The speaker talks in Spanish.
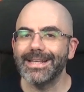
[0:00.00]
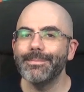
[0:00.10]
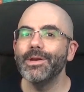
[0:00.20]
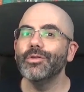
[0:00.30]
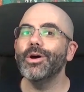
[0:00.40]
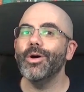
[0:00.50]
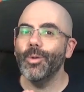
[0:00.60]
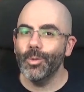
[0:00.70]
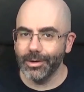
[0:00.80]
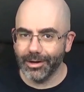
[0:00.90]
desde el minuto
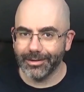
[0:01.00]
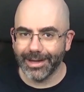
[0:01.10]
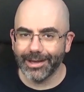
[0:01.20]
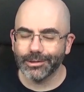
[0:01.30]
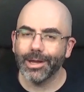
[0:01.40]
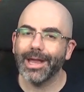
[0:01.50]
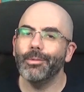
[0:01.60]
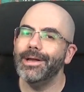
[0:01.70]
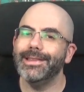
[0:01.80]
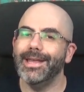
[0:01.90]
uno que os que
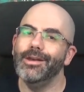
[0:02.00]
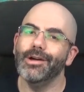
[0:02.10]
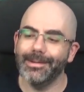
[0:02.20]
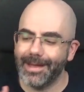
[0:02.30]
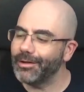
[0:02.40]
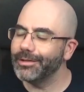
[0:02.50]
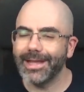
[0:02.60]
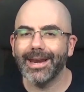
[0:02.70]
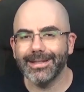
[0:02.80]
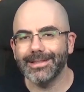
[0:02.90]
cuente lo que voy a
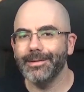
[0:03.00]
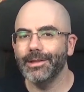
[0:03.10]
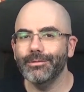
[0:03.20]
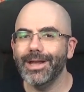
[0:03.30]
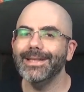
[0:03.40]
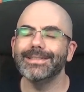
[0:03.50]
contar de esta aventura,